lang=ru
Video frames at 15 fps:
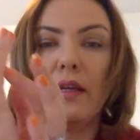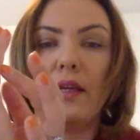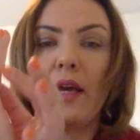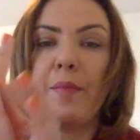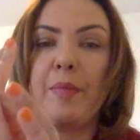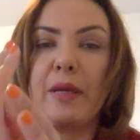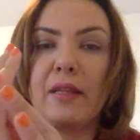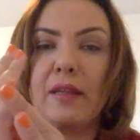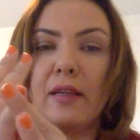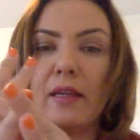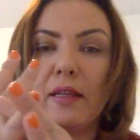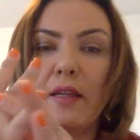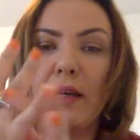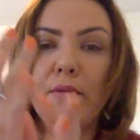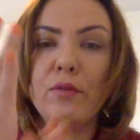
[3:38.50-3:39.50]
И
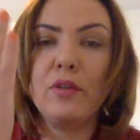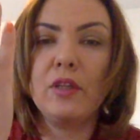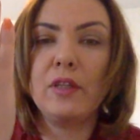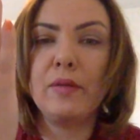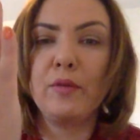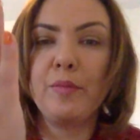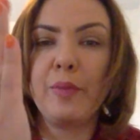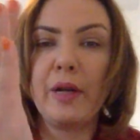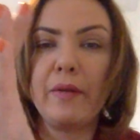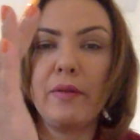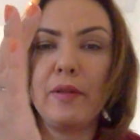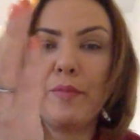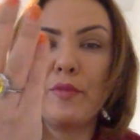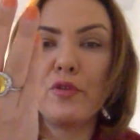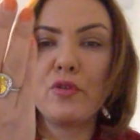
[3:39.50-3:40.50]
опять-таки, да, вот это вот
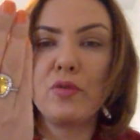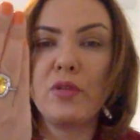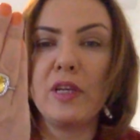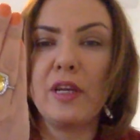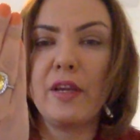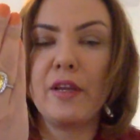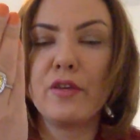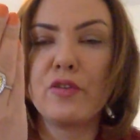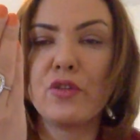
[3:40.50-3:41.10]
правило бижутерии,